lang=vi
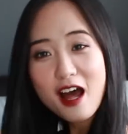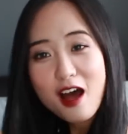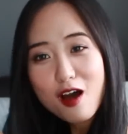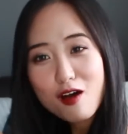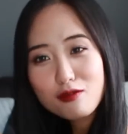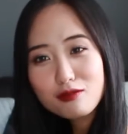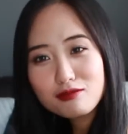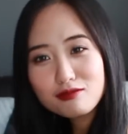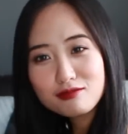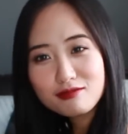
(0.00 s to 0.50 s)

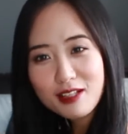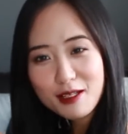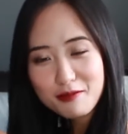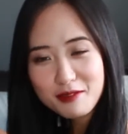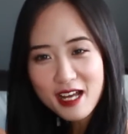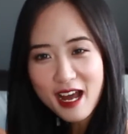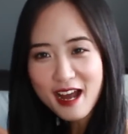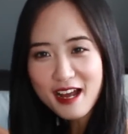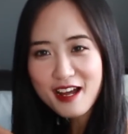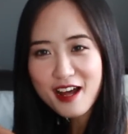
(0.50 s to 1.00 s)
không? Đẹp
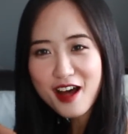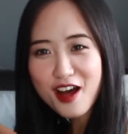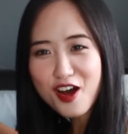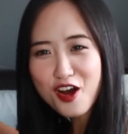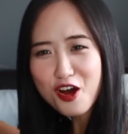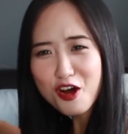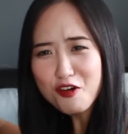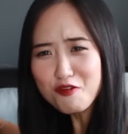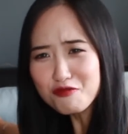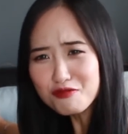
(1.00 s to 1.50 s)
trai
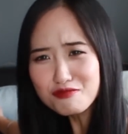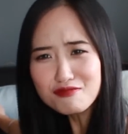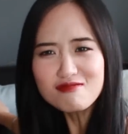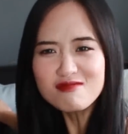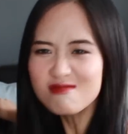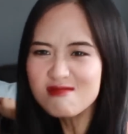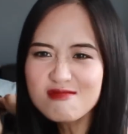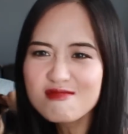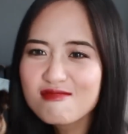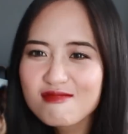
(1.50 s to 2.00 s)
không?
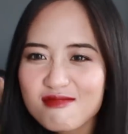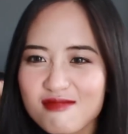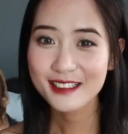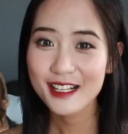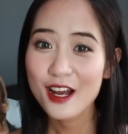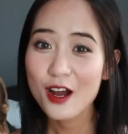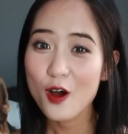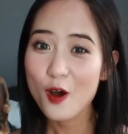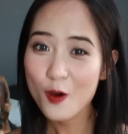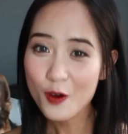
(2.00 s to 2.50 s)

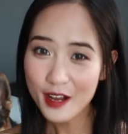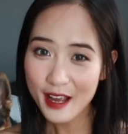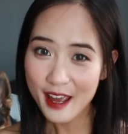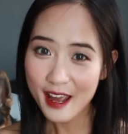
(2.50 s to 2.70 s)
Ok,